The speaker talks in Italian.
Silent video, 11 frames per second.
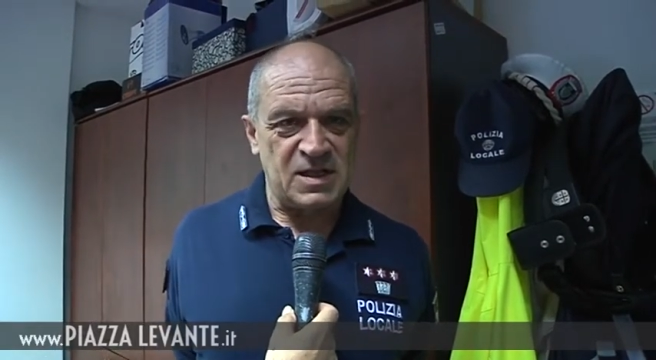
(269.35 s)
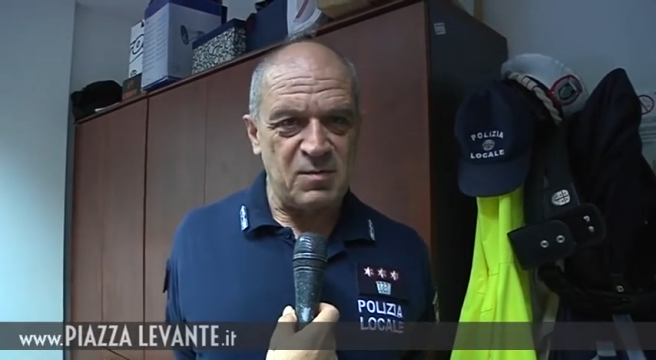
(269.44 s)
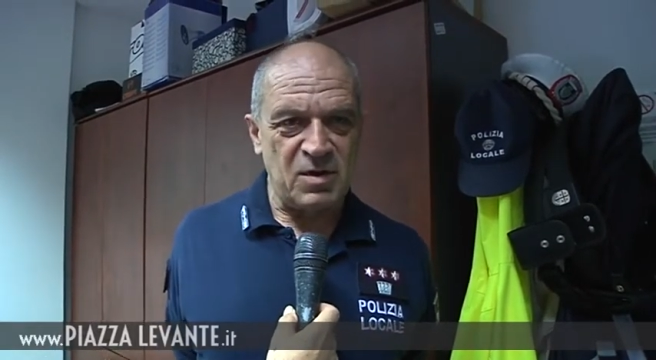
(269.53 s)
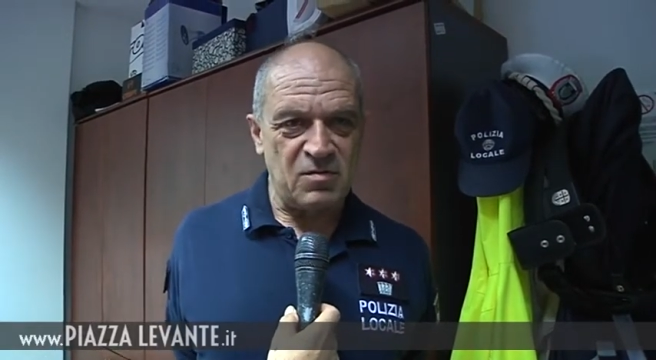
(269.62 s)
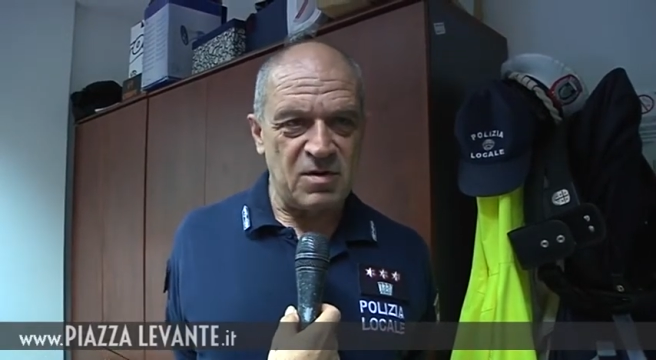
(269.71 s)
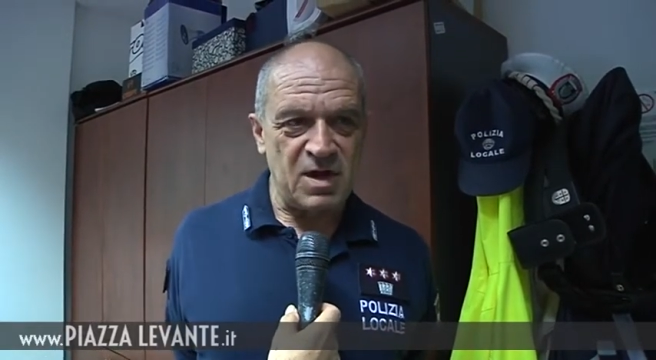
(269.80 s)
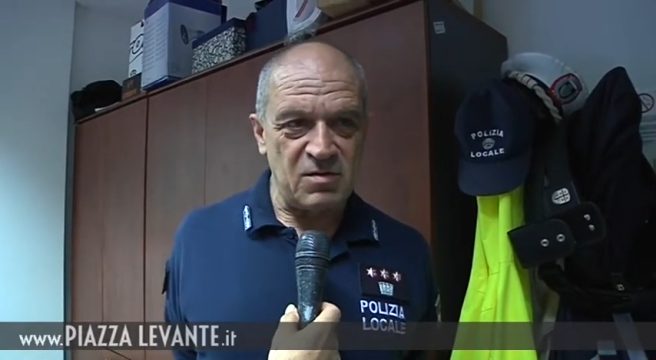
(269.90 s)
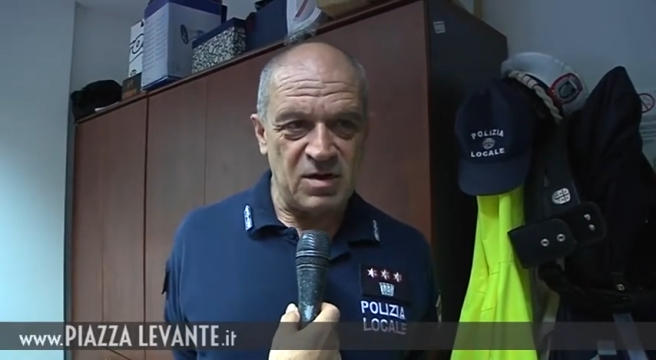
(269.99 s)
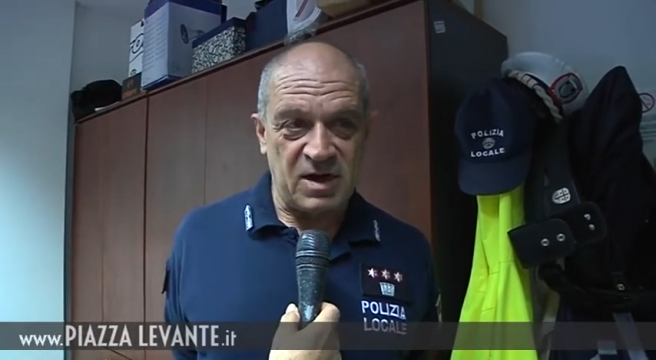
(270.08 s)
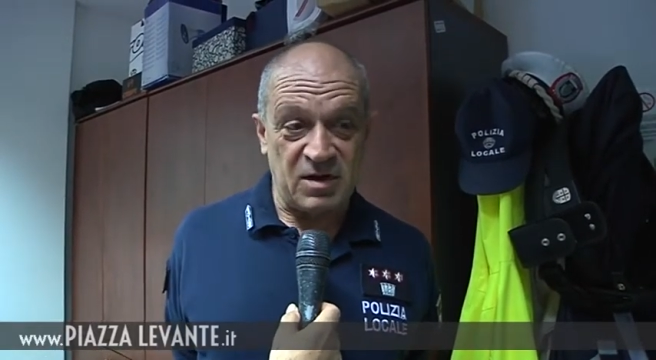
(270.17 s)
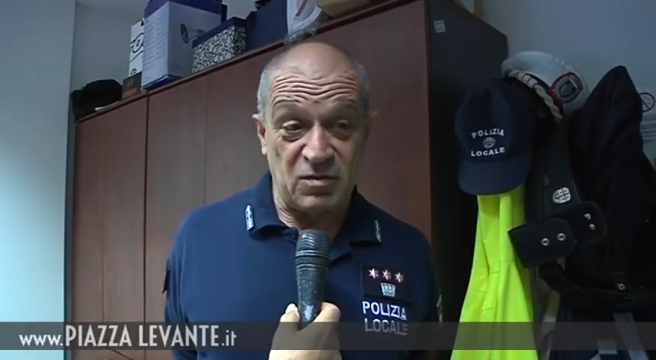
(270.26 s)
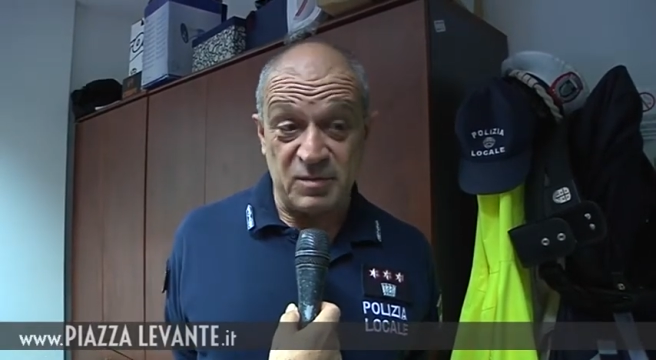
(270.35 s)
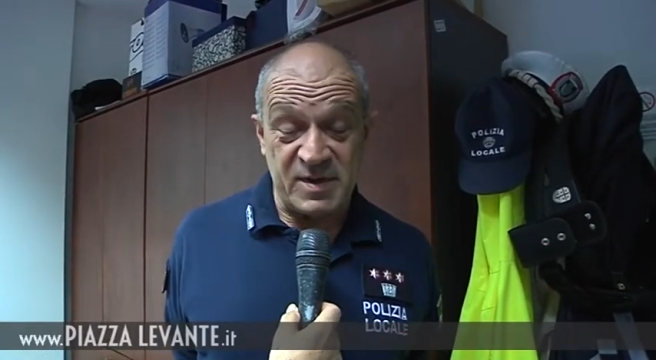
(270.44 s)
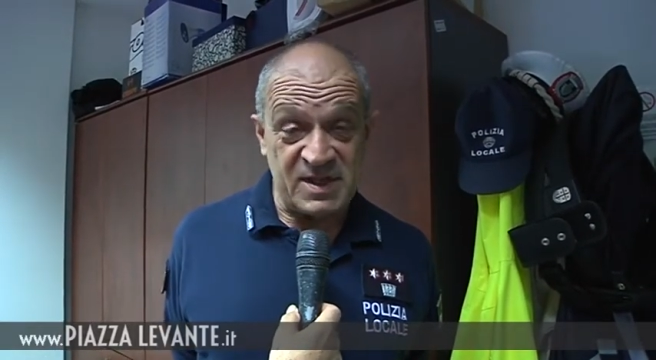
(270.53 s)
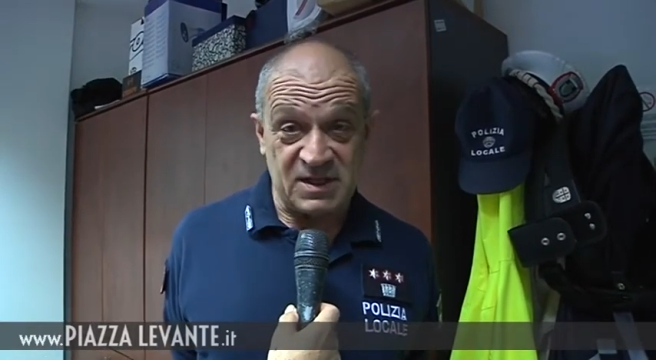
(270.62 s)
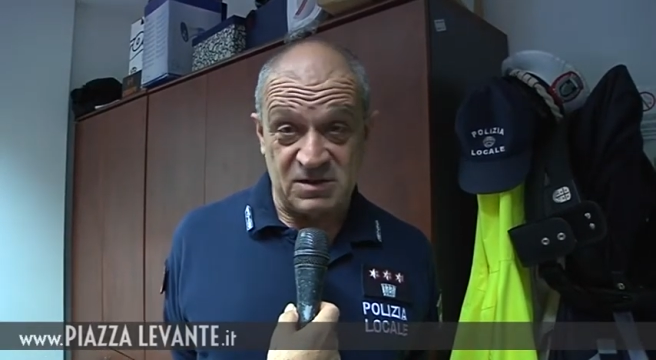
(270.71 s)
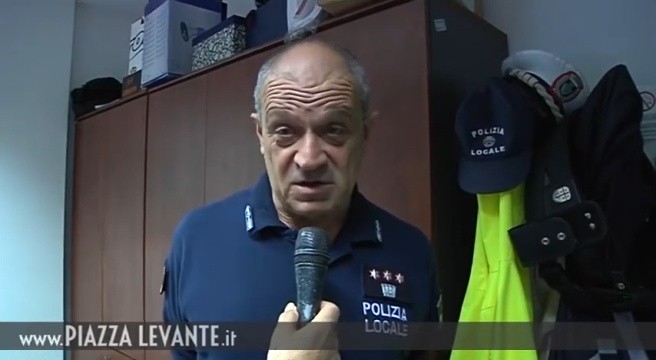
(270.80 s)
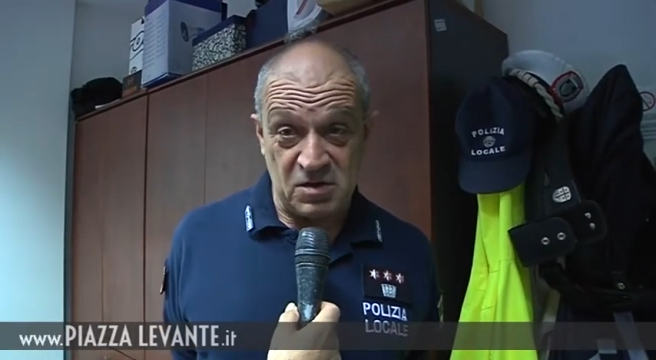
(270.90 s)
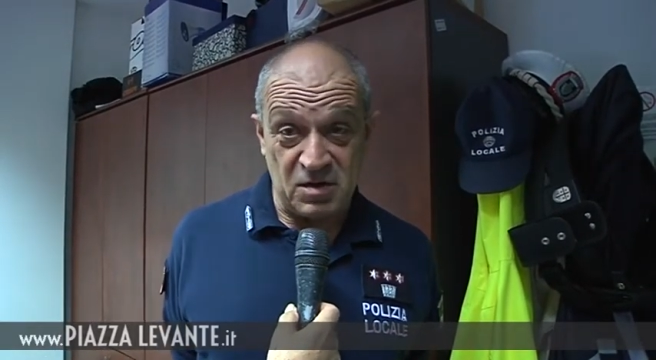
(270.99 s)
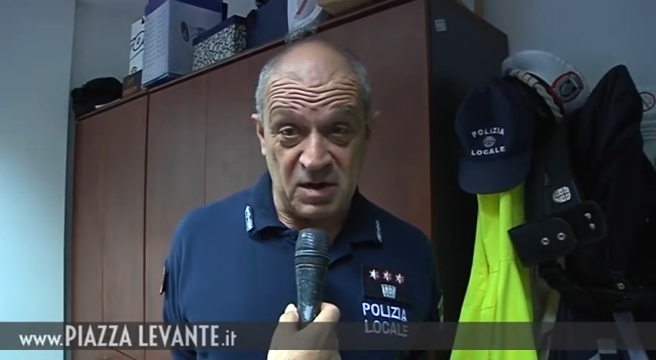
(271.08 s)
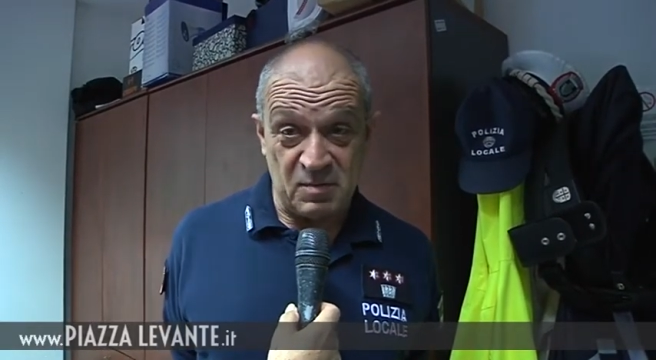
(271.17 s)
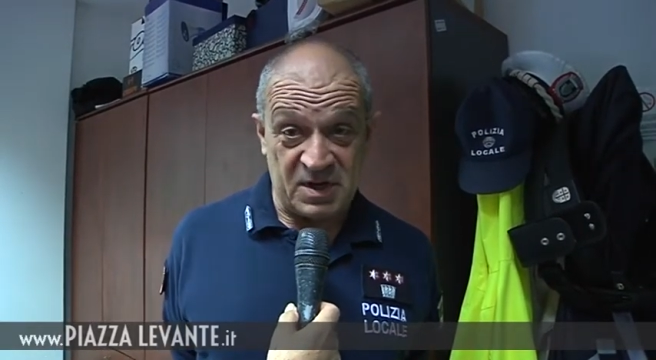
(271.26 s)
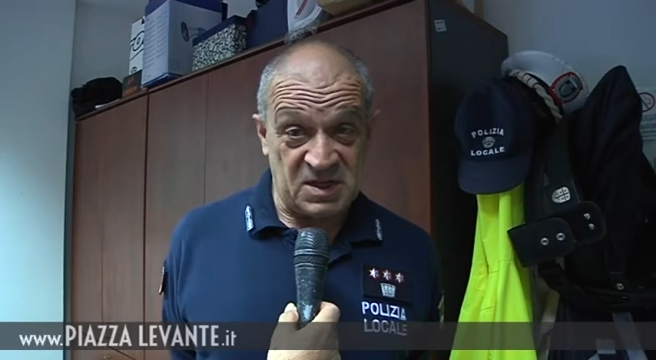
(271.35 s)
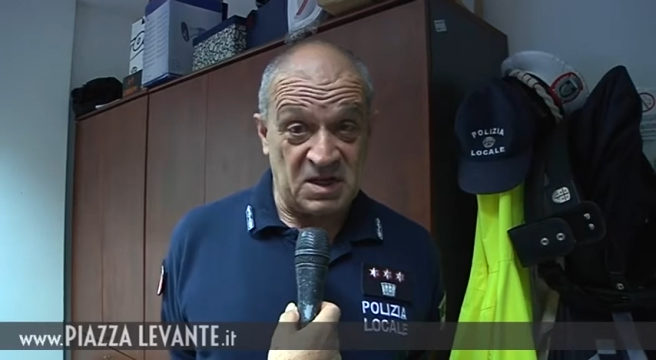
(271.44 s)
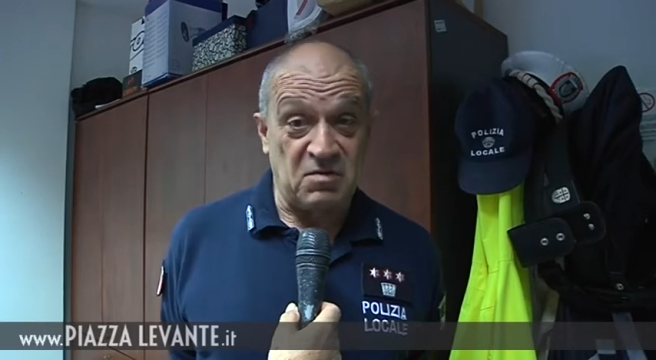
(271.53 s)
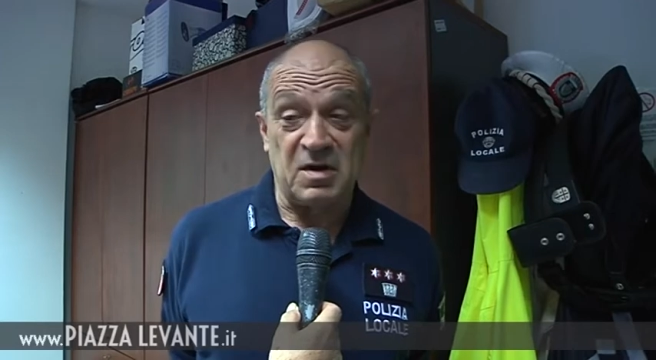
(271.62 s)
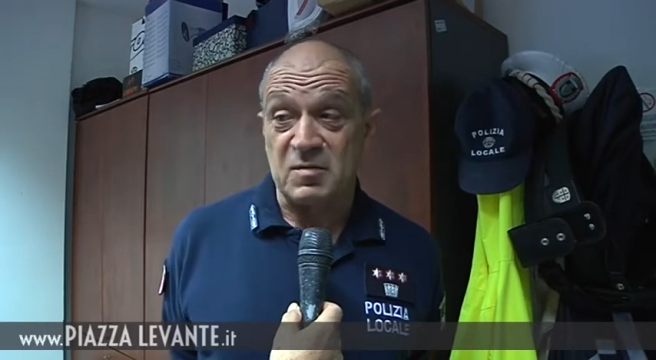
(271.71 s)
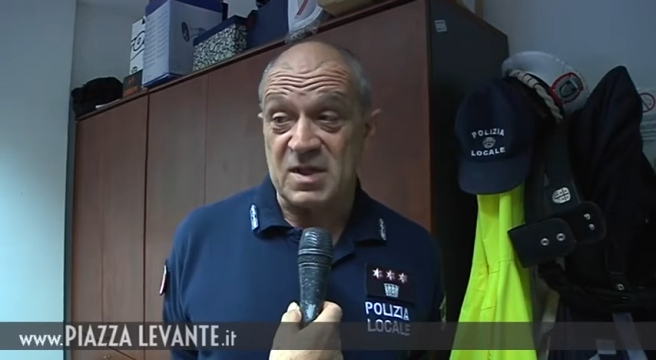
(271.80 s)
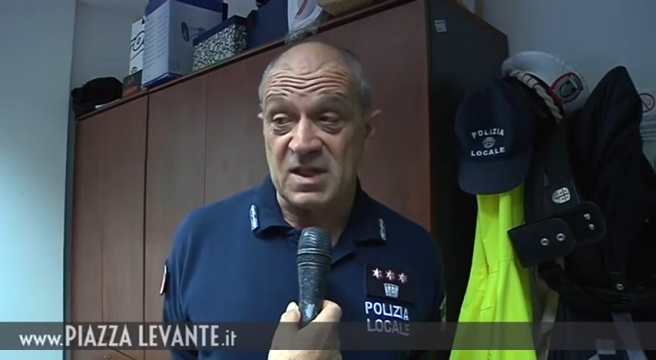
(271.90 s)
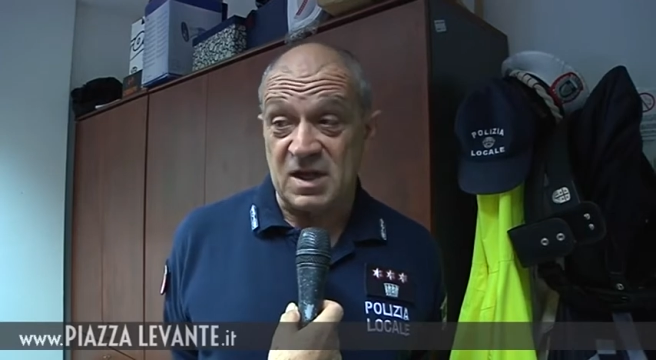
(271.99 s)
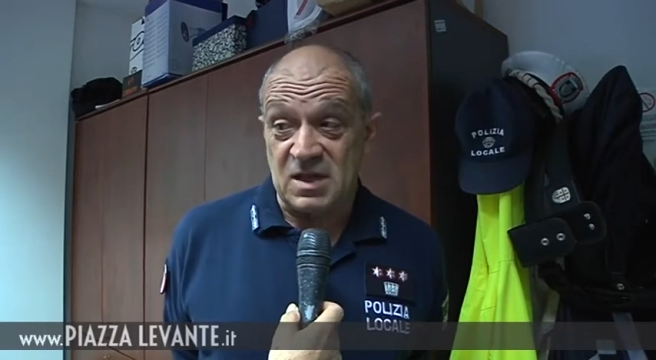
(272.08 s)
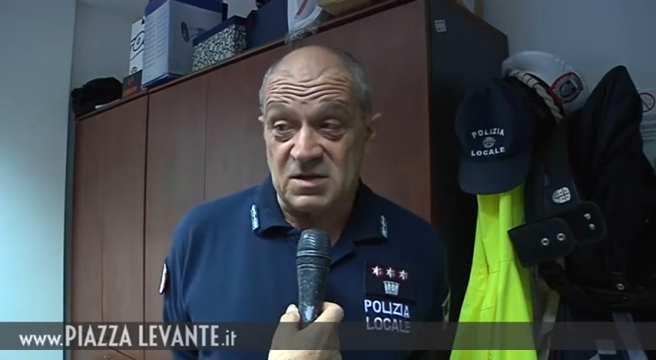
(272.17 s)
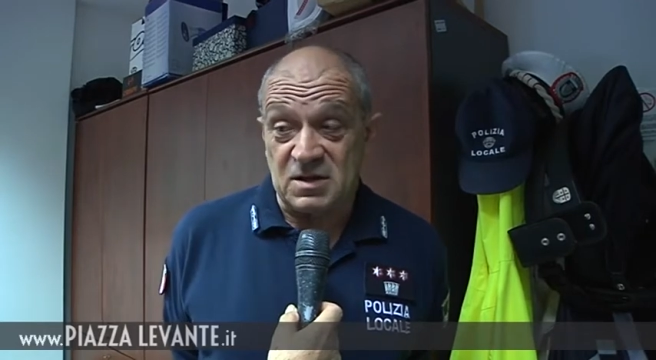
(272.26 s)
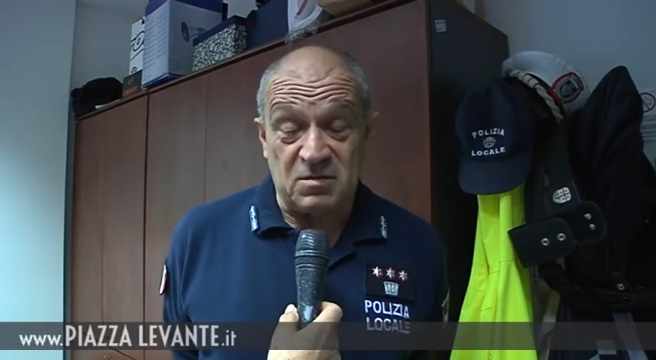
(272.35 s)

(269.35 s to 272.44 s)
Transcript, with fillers: ma non hanno una regolamentazione particolarmente rigida,